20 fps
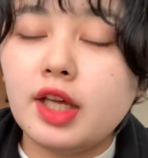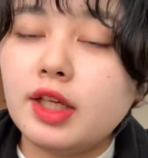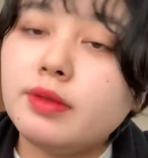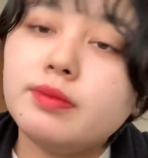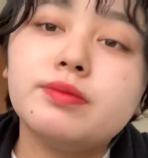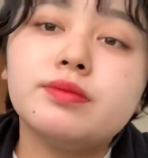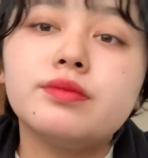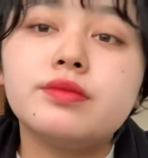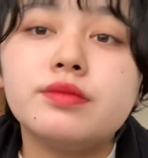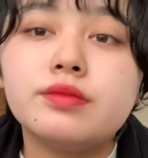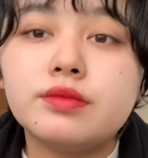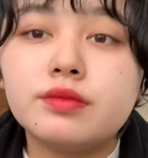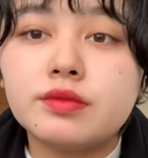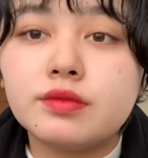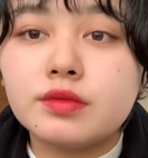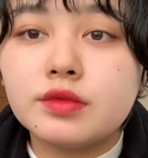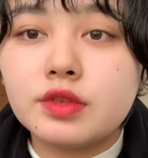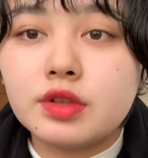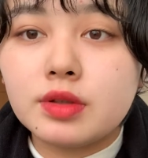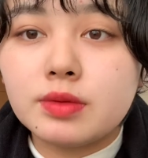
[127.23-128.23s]
い。
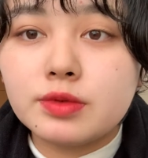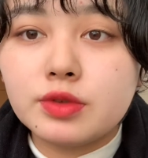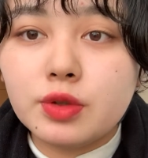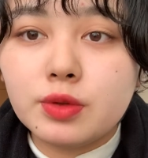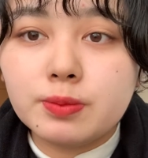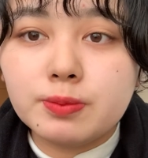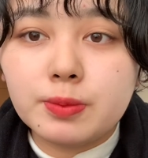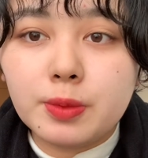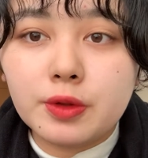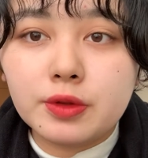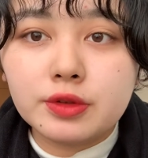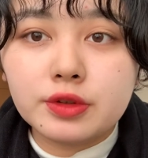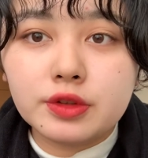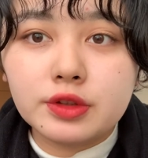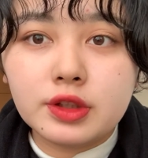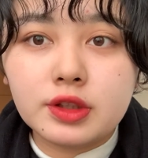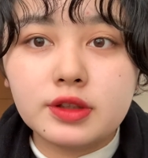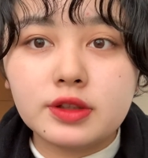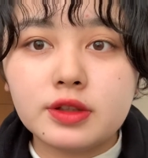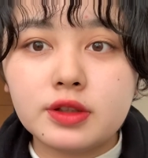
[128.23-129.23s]
トンポン塗
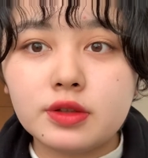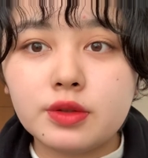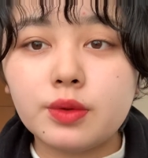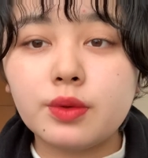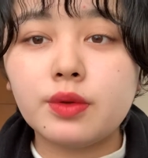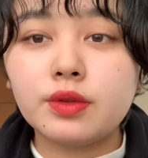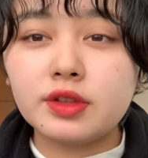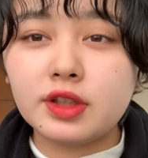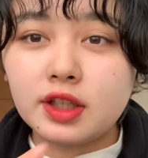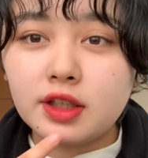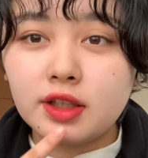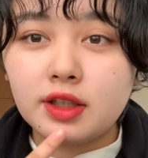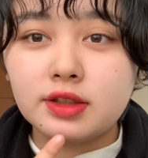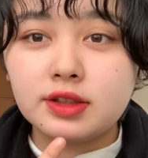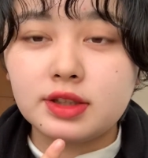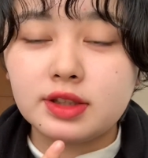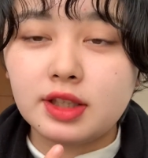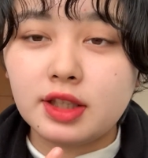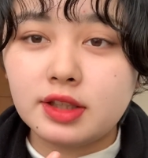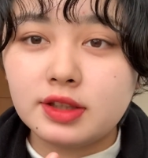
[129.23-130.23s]
りするとこんな感
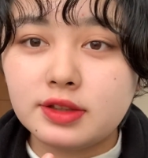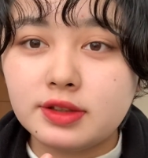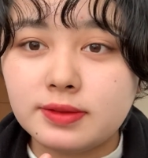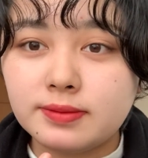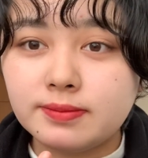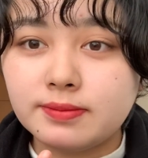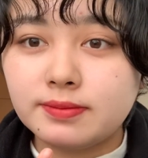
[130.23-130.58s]
じです。